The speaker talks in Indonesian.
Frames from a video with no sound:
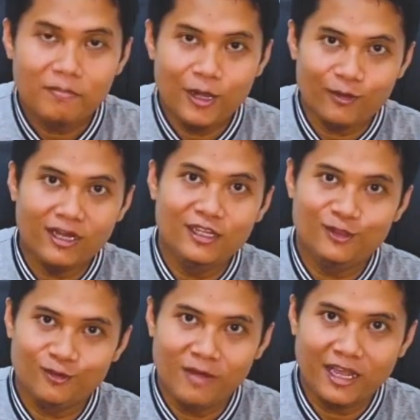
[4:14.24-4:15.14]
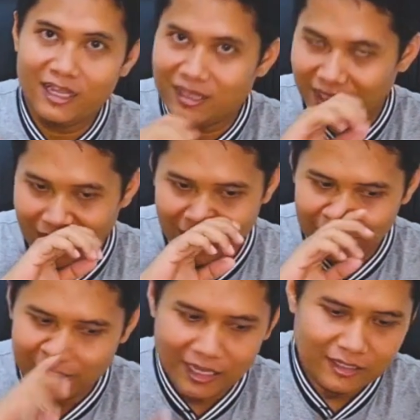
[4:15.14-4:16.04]
melakukan itu. Makanya ketika ada
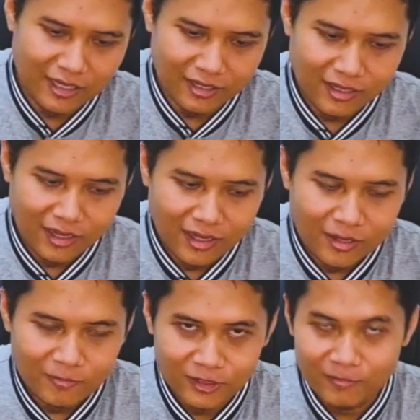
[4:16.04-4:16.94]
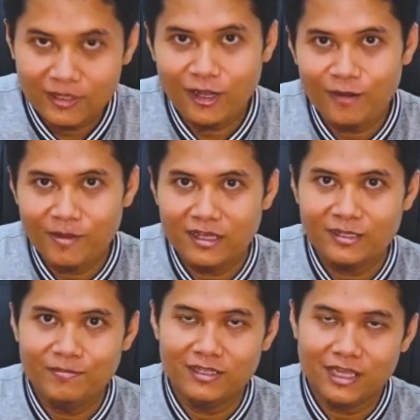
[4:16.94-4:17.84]
yang bertanya, Mas Iman kalau
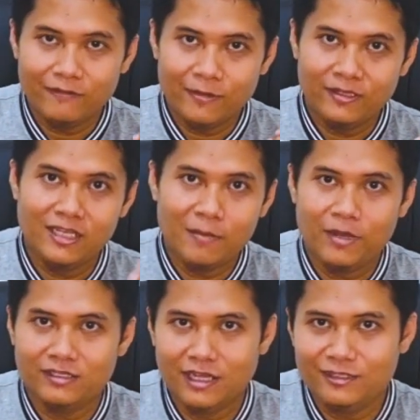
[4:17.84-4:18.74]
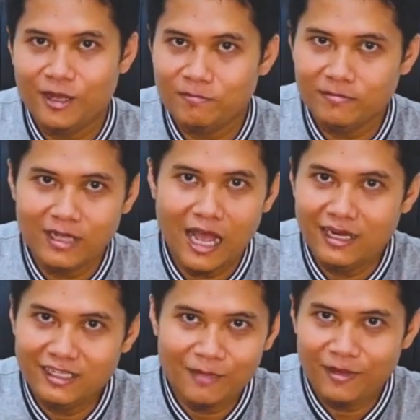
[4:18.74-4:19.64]
pagi baca afirmasi apa? Saya jawab, nggak
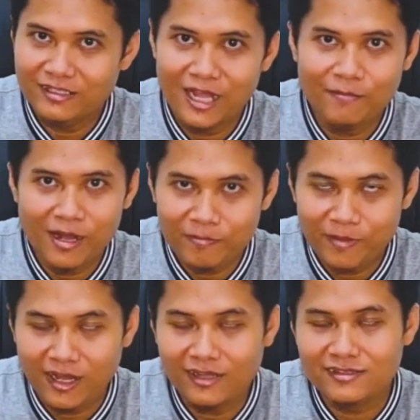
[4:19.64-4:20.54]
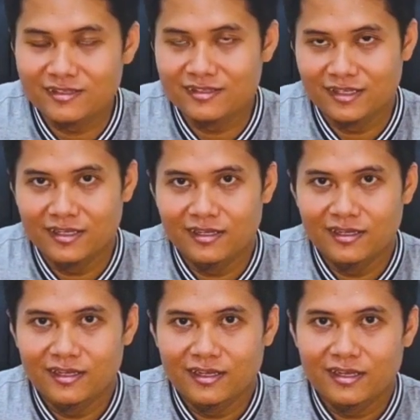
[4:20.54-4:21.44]
ada saya baca apa-apa.
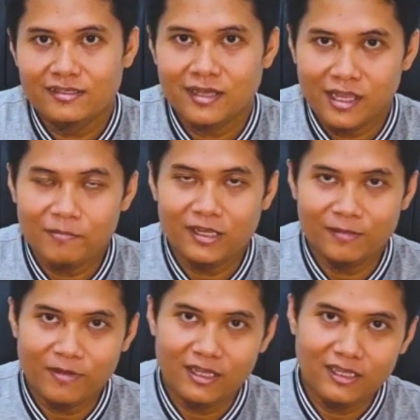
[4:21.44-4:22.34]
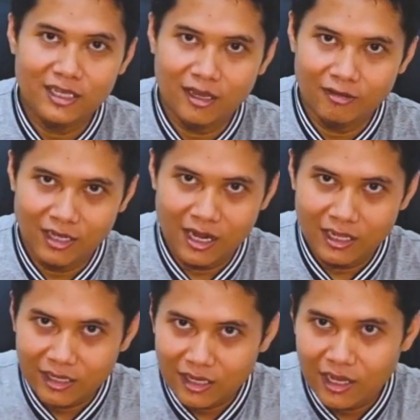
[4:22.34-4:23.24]
Saya pagi-pagi ya
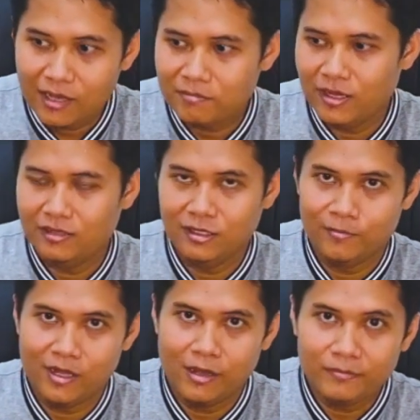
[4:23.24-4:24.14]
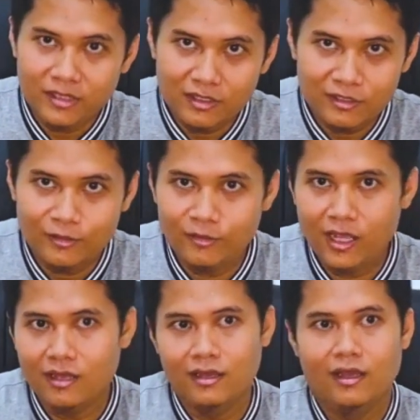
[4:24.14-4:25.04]
olahraga, main sama Ami gitu
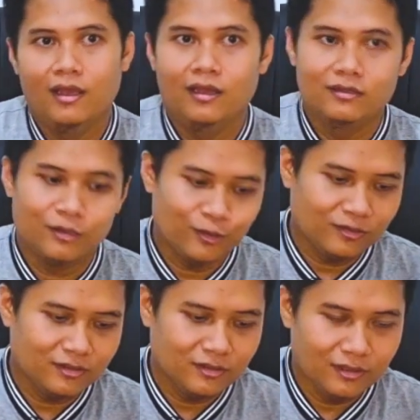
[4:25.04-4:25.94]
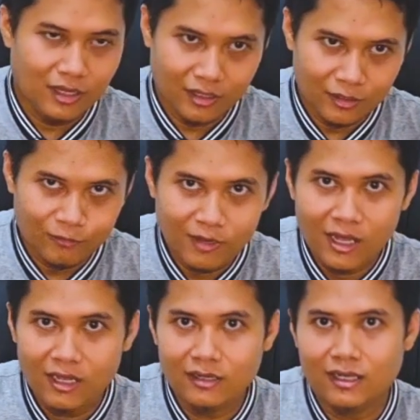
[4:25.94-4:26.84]
ya terus ya
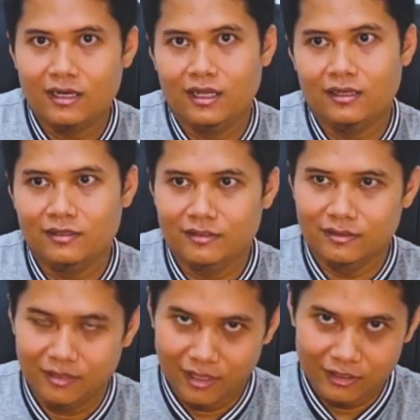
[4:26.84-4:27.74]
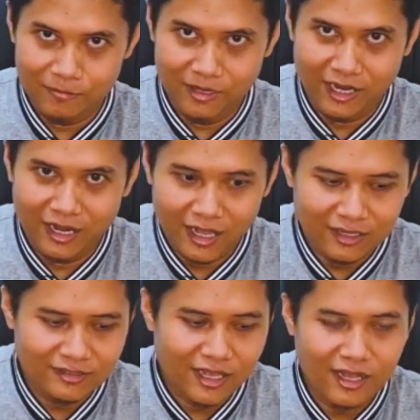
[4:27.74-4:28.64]
keluar kadang ngasih makan
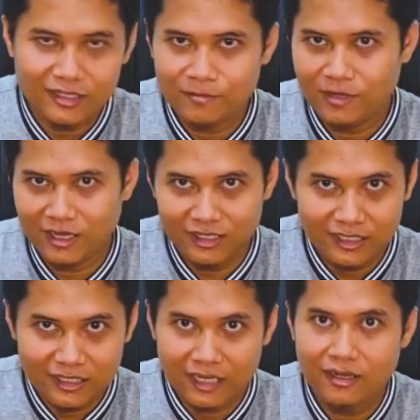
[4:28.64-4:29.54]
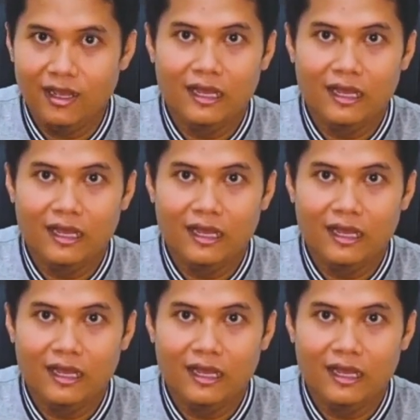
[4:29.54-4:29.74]
angsa ngasih makan ikan